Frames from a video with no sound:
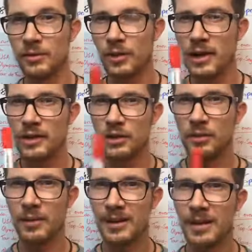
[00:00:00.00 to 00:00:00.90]
Und für alle, die
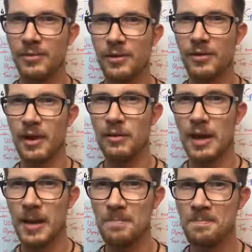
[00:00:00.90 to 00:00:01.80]
schon Wettkampferfahrung
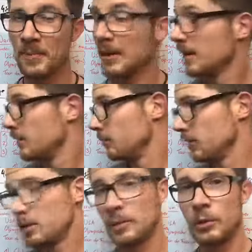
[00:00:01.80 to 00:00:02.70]
haben,
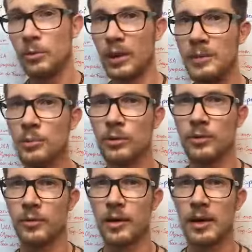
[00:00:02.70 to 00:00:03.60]
würde ich mich über Inputs
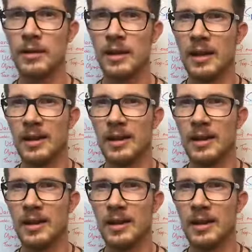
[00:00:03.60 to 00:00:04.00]
freuen.